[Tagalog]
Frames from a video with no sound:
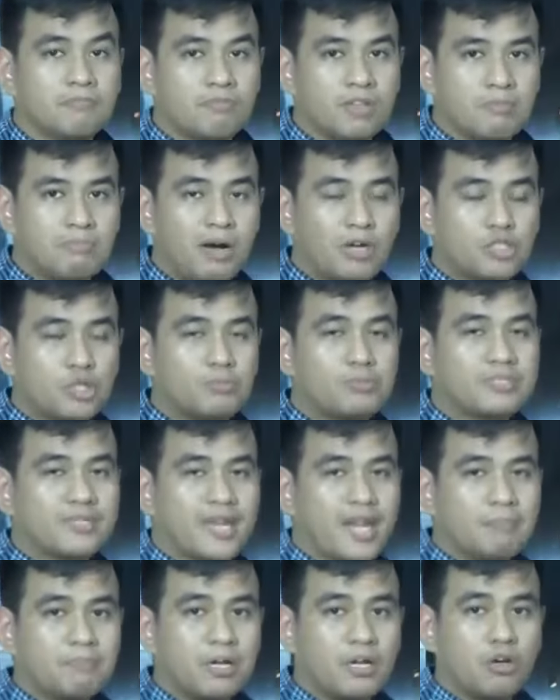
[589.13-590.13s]

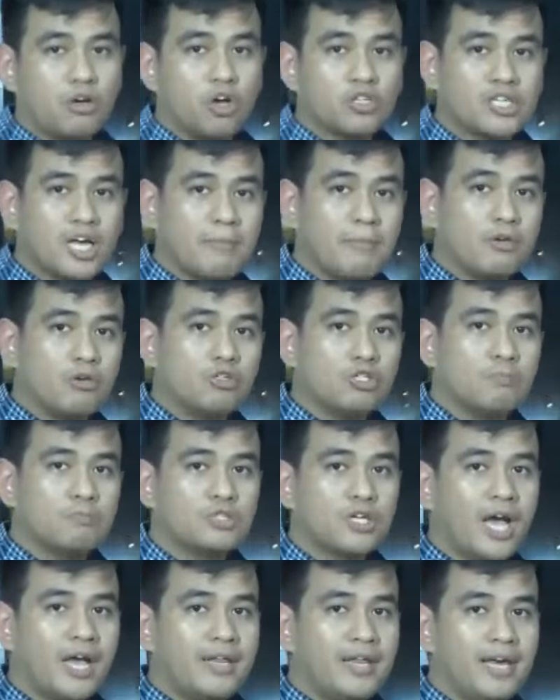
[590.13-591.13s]
Mag-subscribe na rin kayo sa aming YouTube
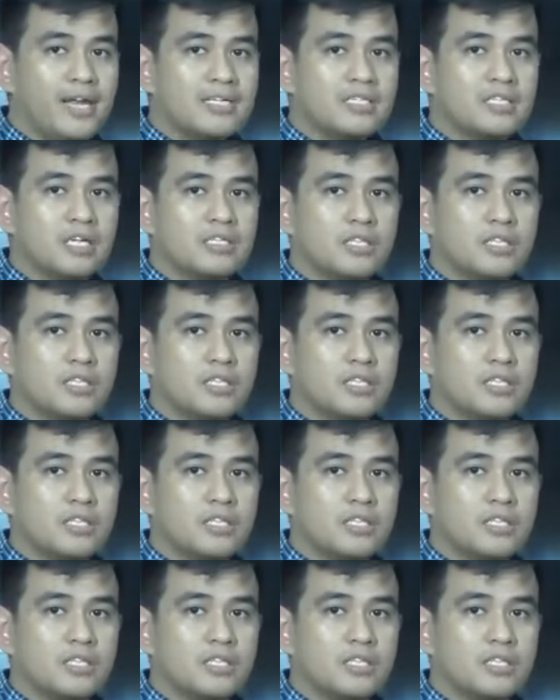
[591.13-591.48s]
channel sa